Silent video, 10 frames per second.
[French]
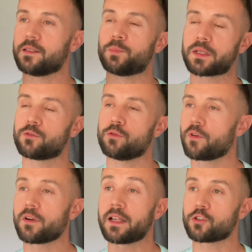il passe
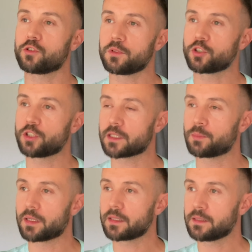devant largement Charlie
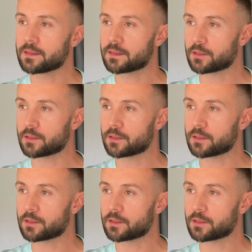Paris, hein, c'est